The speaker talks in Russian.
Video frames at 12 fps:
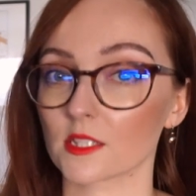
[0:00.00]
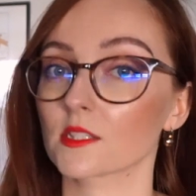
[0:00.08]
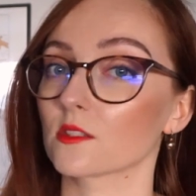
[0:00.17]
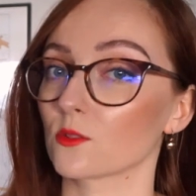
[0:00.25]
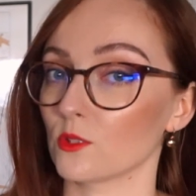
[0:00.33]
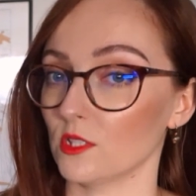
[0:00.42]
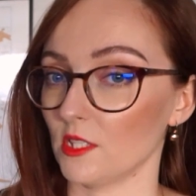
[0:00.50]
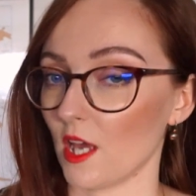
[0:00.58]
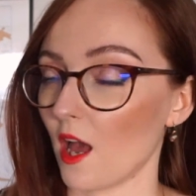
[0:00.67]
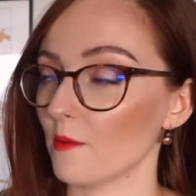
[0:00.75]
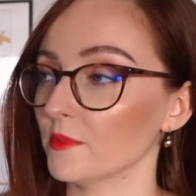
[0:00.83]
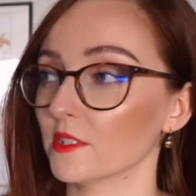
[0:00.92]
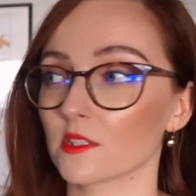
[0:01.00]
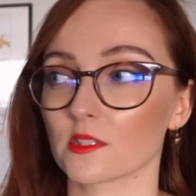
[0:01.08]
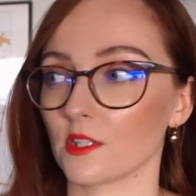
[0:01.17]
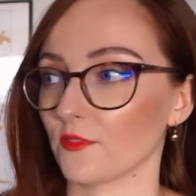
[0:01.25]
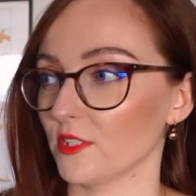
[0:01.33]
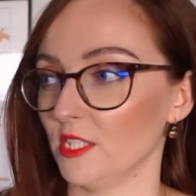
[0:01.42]
с друзьями,
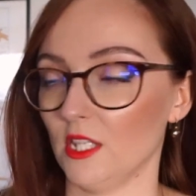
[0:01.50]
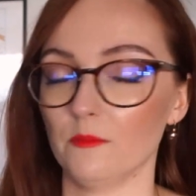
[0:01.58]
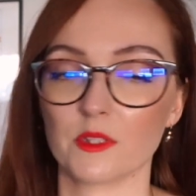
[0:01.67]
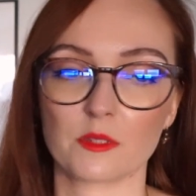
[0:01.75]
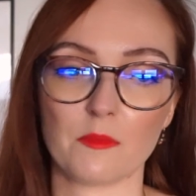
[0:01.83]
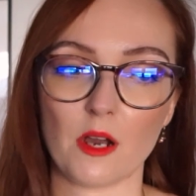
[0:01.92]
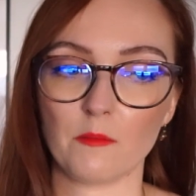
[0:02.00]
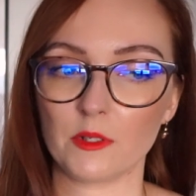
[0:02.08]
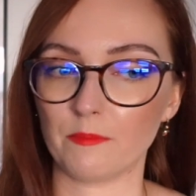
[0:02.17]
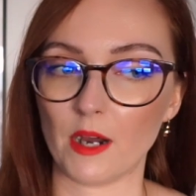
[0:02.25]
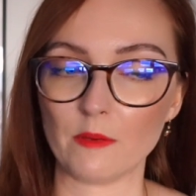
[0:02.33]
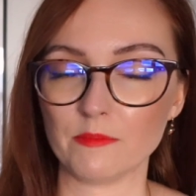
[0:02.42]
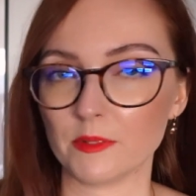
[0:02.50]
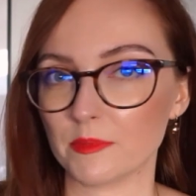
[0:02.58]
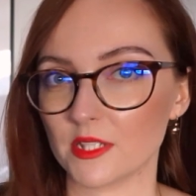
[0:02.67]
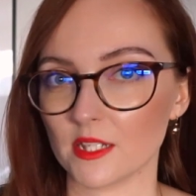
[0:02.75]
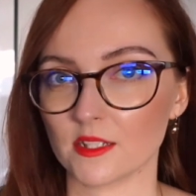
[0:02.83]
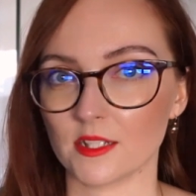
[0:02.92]
со всеми, с мамой, папой,
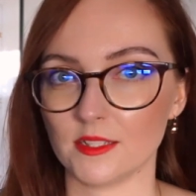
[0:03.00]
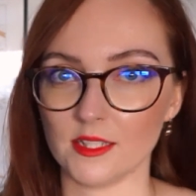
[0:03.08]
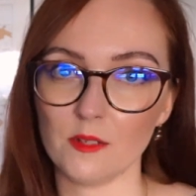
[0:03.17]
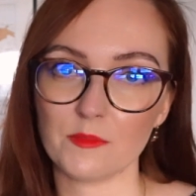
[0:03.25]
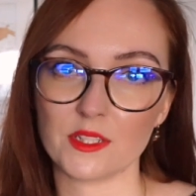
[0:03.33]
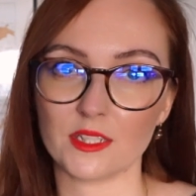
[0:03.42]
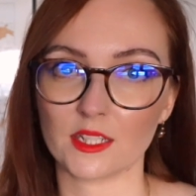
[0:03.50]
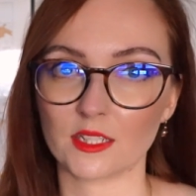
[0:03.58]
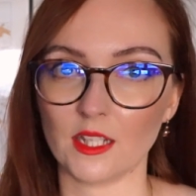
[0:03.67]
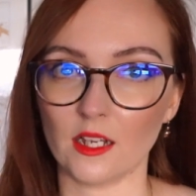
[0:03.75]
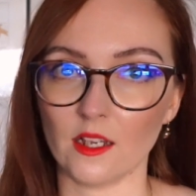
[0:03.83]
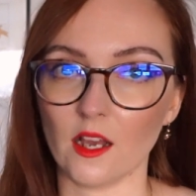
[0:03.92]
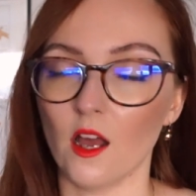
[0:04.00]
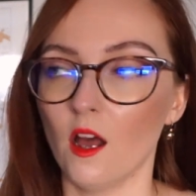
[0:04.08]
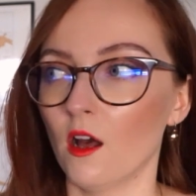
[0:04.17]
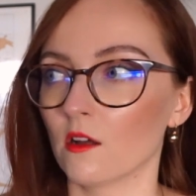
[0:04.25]
обязательно делимся и так далее.